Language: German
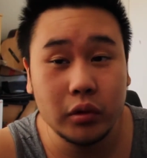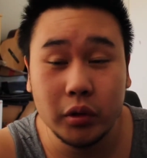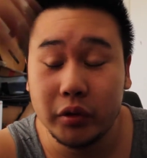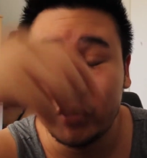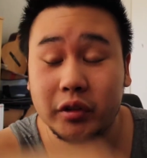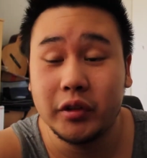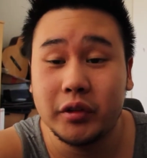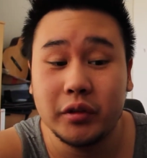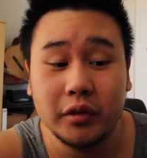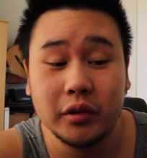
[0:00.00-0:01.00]
Und dann
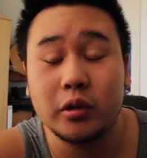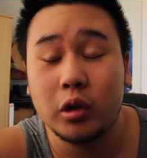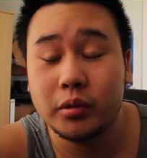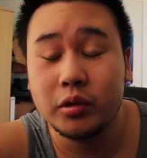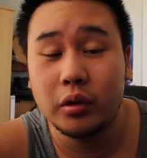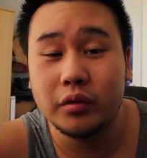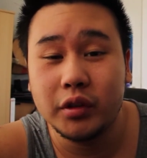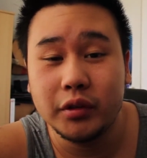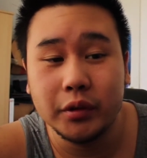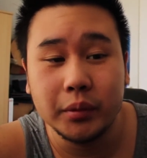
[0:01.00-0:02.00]
denkst du dir, kommst du nur auf die
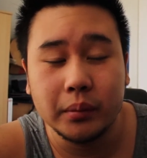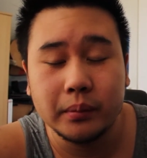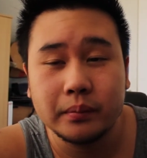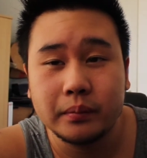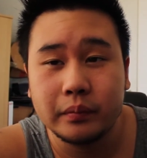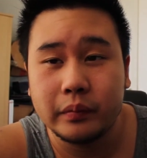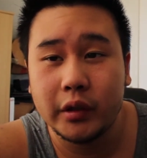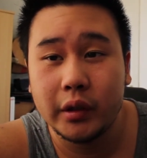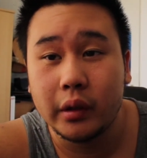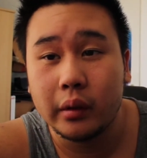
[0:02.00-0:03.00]
Idee,
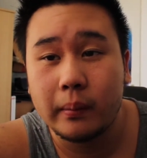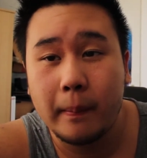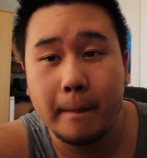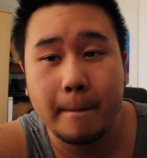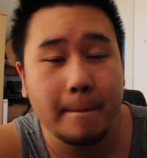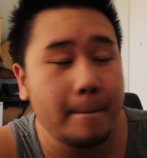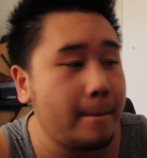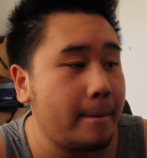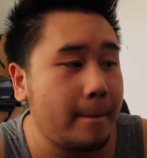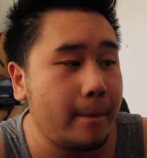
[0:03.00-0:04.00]
Digga,
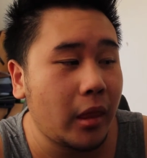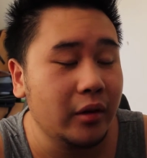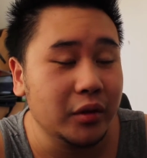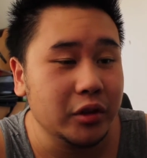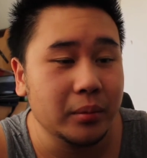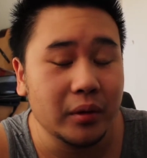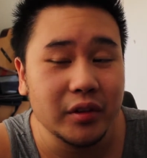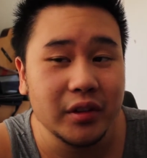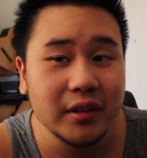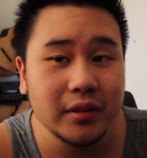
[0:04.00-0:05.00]
willst du mal
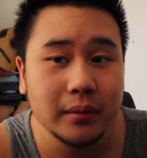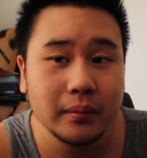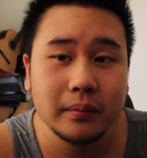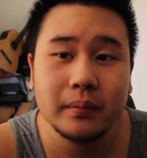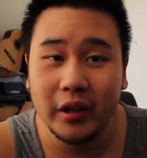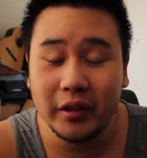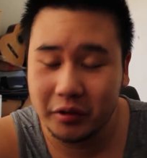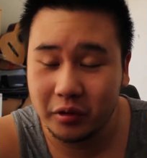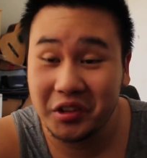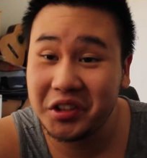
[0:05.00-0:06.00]
was essen? Und dann
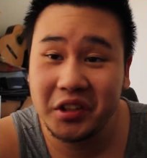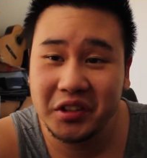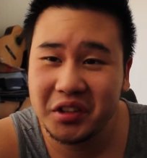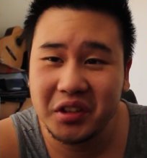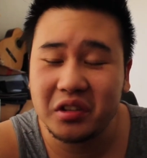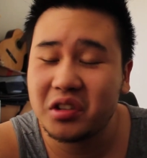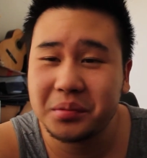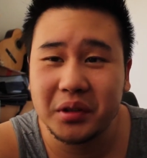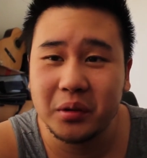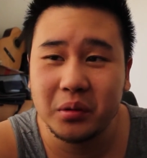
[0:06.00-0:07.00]
so, nee, nee, nee, ich
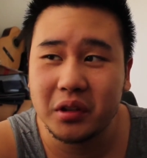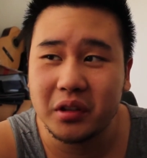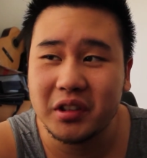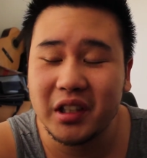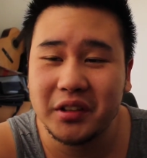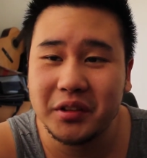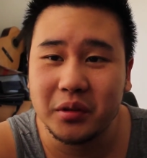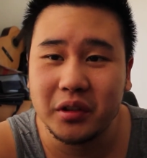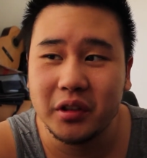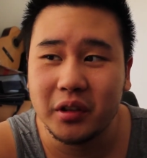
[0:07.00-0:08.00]
habe keinen Hunger, ist alles
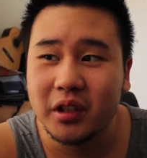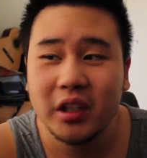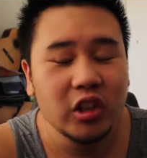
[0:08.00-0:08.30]
okay.